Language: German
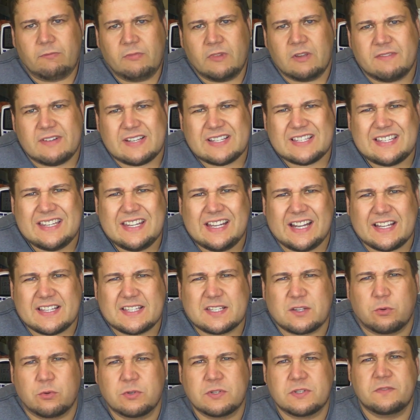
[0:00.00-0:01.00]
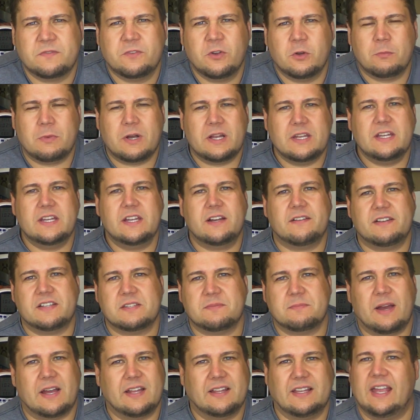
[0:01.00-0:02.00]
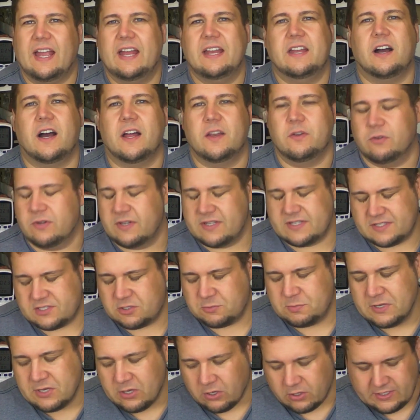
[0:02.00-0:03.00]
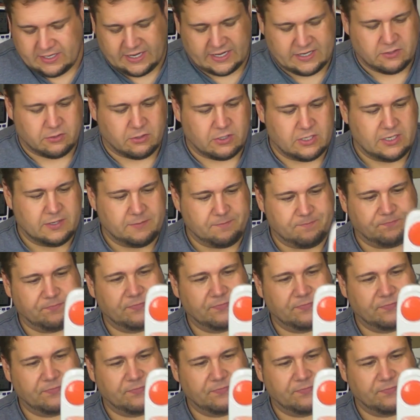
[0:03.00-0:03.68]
was die ganz große Firma, die da was macht, keine Ahnung. Es spielt auch keine Rolle.